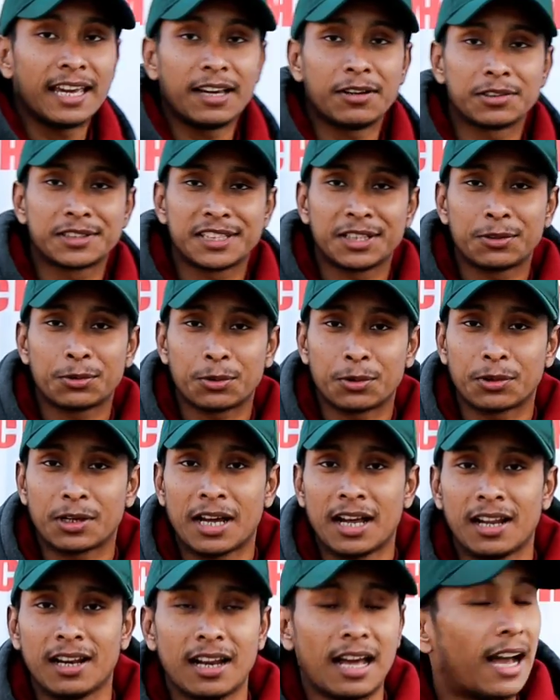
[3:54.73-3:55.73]
এই হচ্ছে
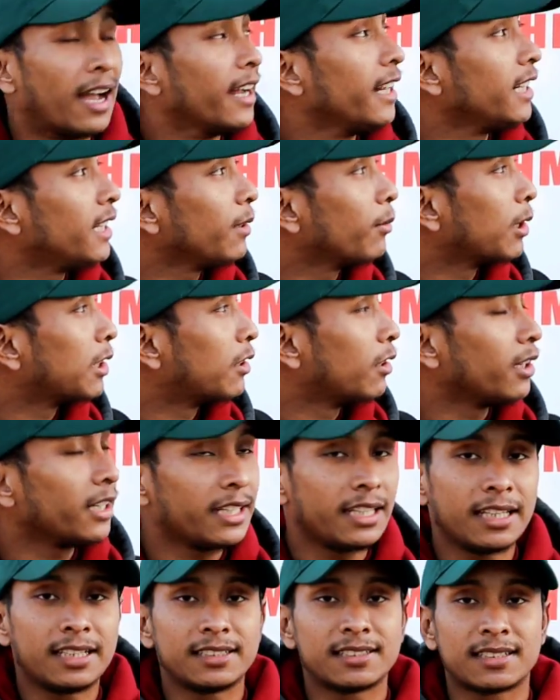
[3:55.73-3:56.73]
টোটাল আইআইটি বাদলে
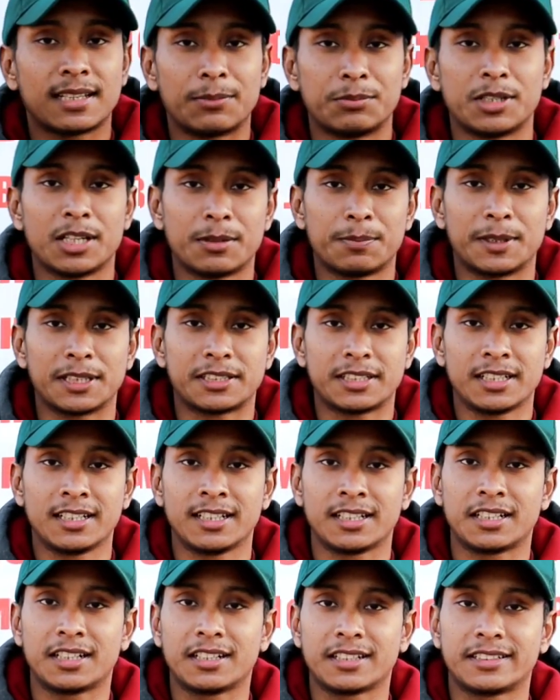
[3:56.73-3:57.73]
কী কী সাবজেক্ট পাচ্ছেন
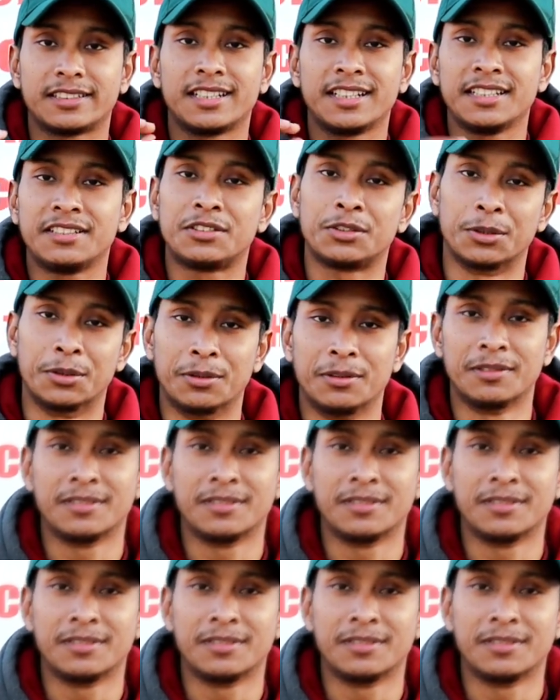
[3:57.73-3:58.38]
এটার একটা ইন্ট্রো